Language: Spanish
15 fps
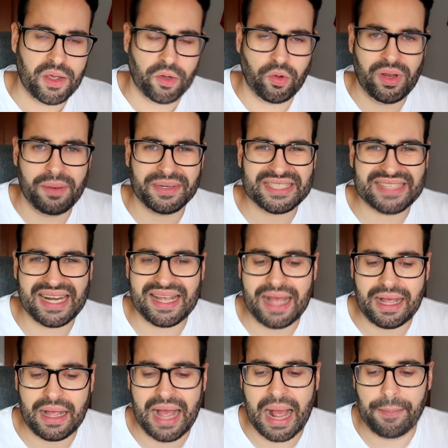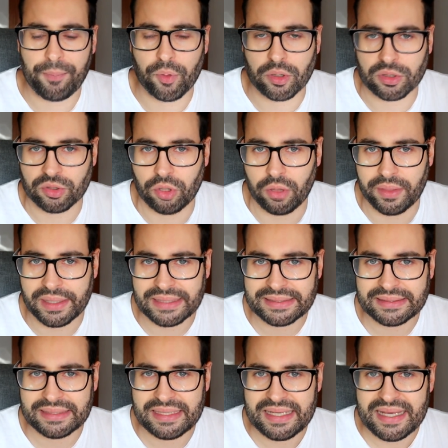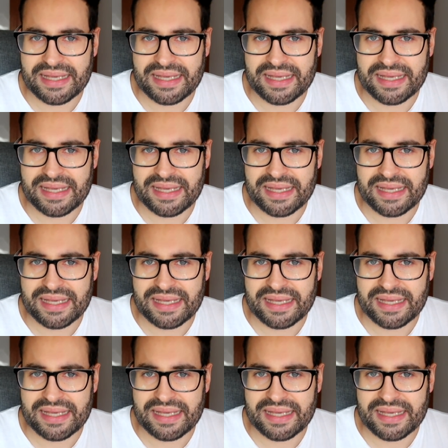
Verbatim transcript: que el Barça salga a por todas.